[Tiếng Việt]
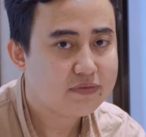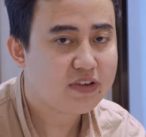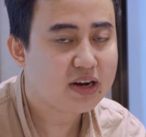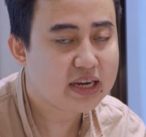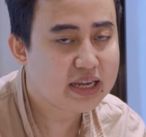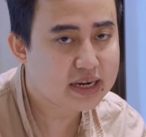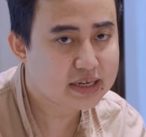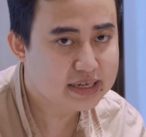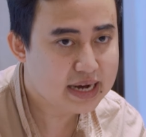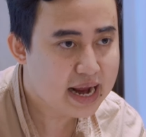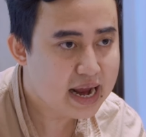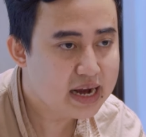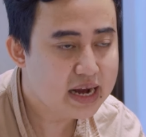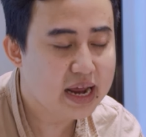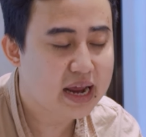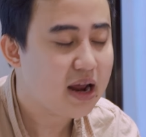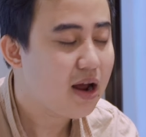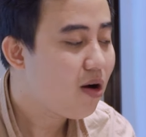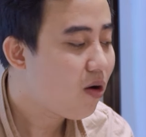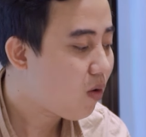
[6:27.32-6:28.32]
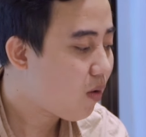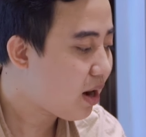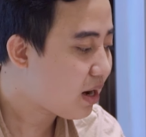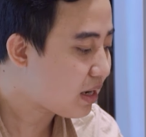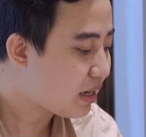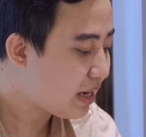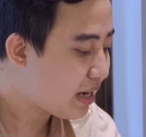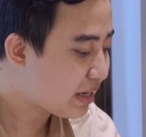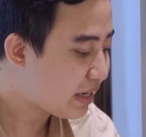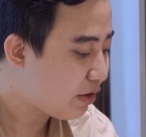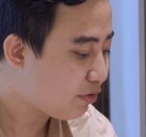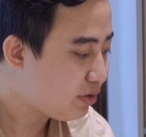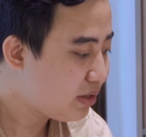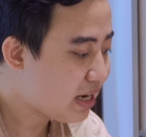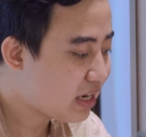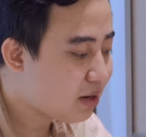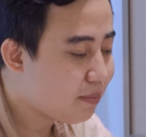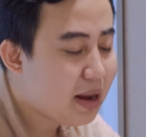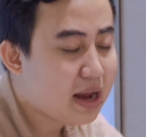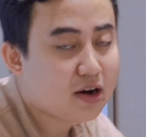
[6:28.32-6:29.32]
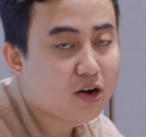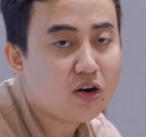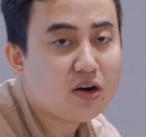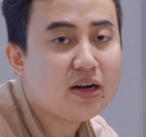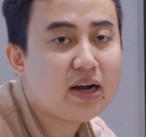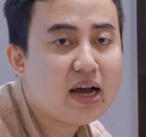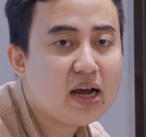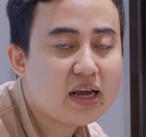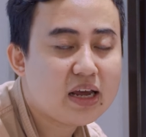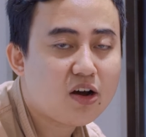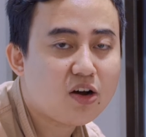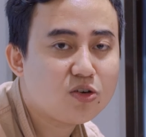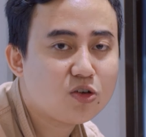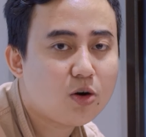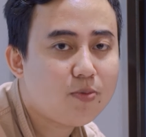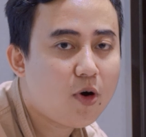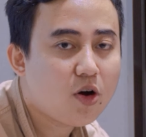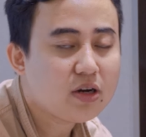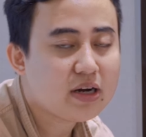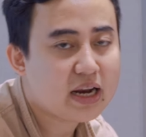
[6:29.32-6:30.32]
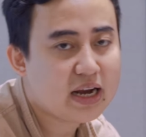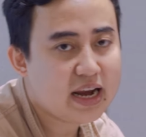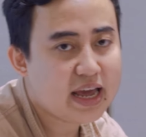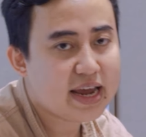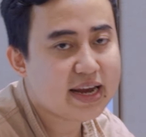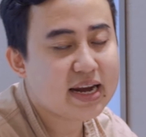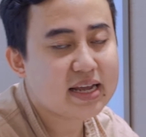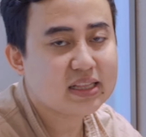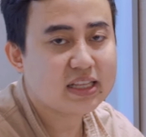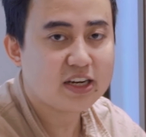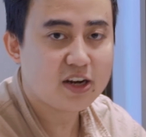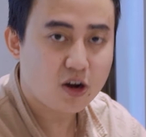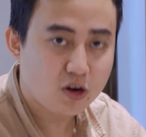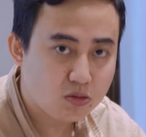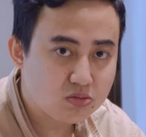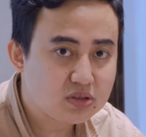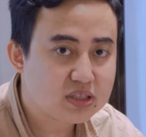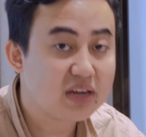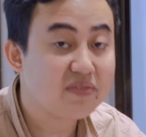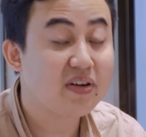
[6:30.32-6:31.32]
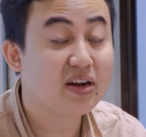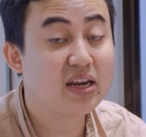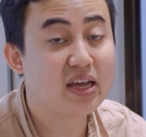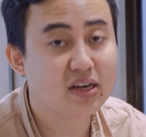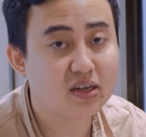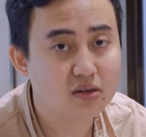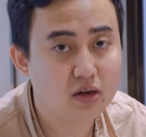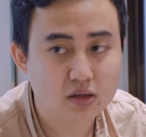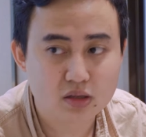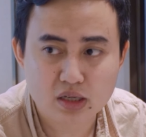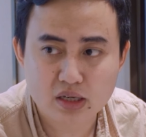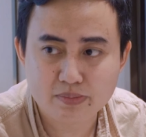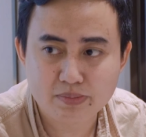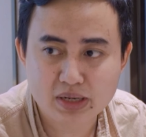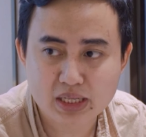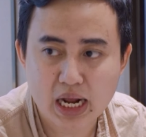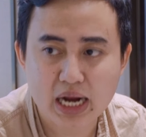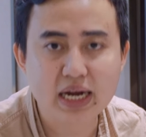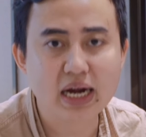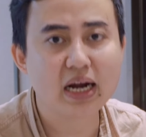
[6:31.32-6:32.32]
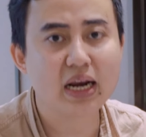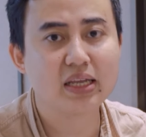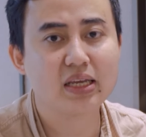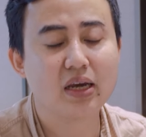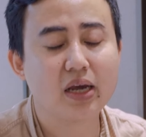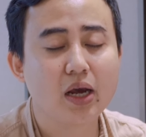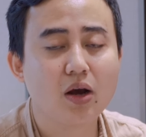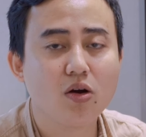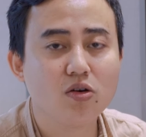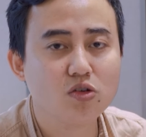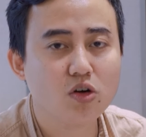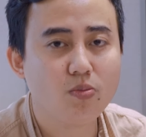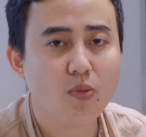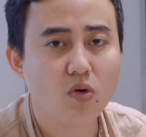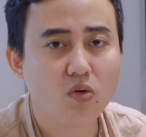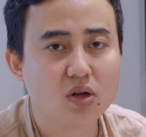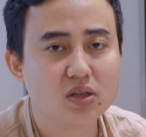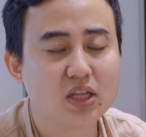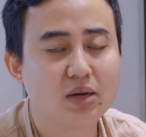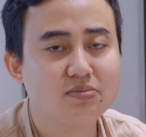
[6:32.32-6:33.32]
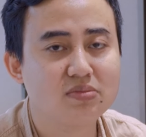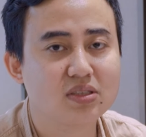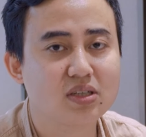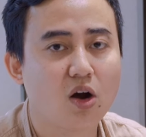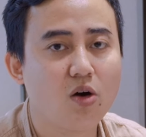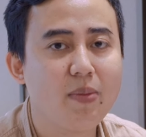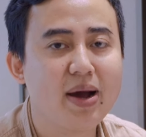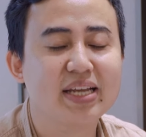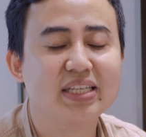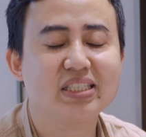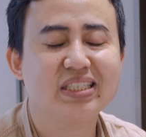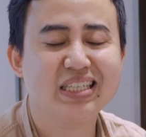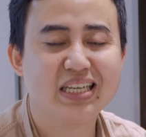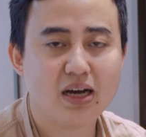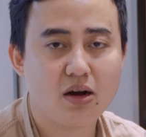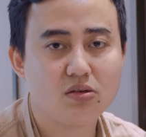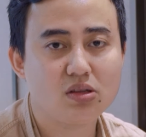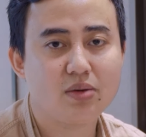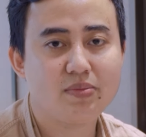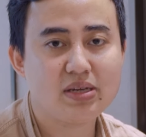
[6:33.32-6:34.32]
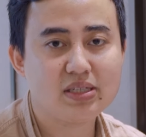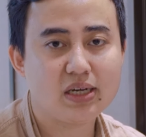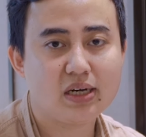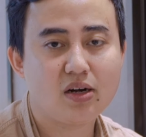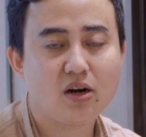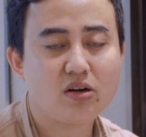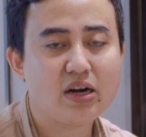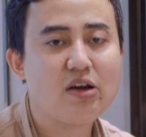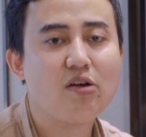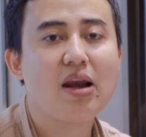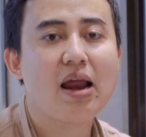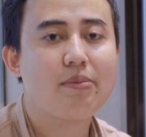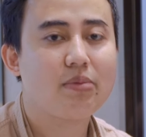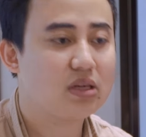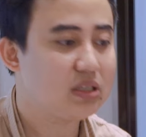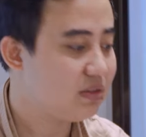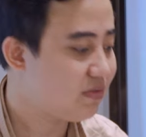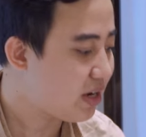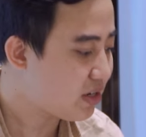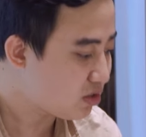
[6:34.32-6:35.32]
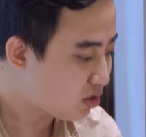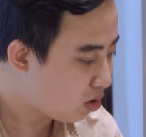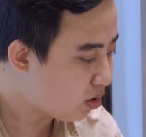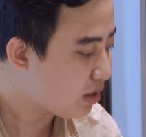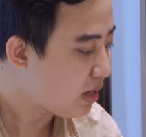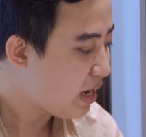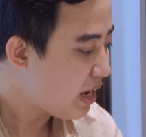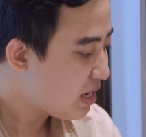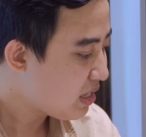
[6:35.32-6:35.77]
phát hiện ra này hoặc là kiểu như là các bạn có nâng cái con robot này lên á, thì nó cũng sẽ phát hiện được thì mình thấy rằng là những cái con robot khoảng tầm 6 7 triệu thì bây giờ nó đều làm được như vậy rồi